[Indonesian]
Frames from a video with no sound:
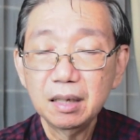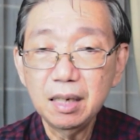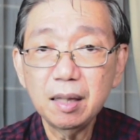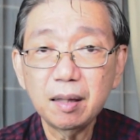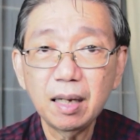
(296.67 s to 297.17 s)

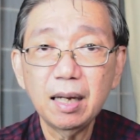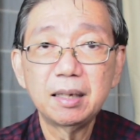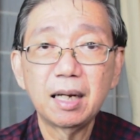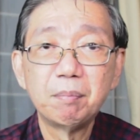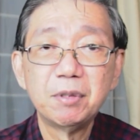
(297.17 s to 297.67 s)
Kita
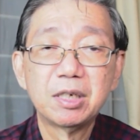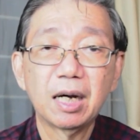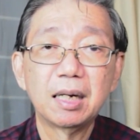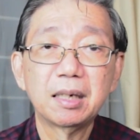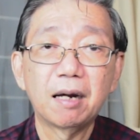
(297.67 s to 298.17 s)
dalam
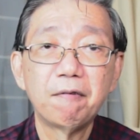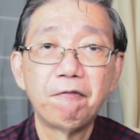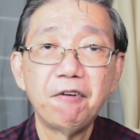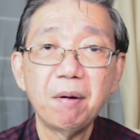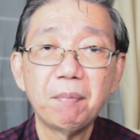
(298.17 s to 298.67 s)
menjalankan
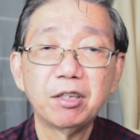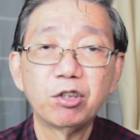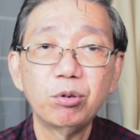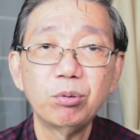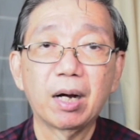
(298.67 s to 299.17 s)

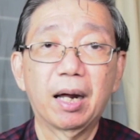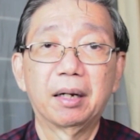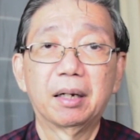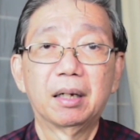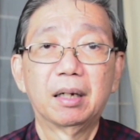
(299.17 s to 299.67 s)
firman Tuhan
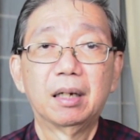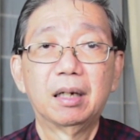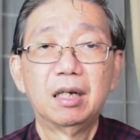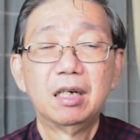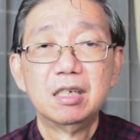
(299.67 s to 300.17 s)

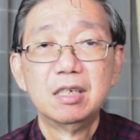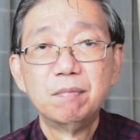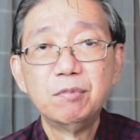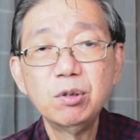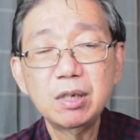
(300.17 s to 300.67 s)

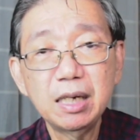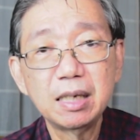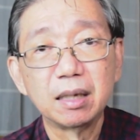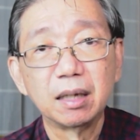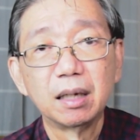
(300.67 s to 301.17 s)

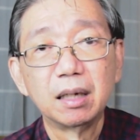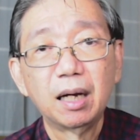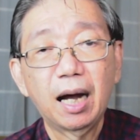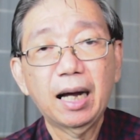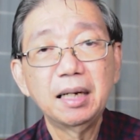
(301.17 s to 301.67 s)
mungkin
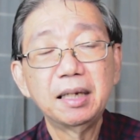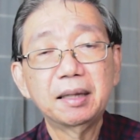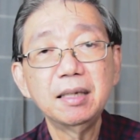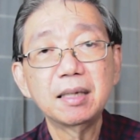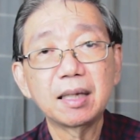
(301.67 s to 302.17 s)
akan
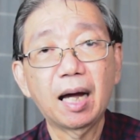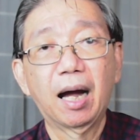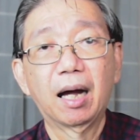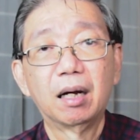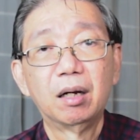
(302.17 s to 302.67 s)

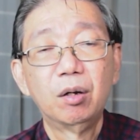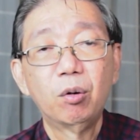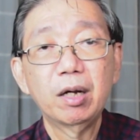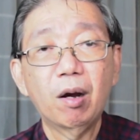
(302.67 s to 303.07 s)
ditentang oleh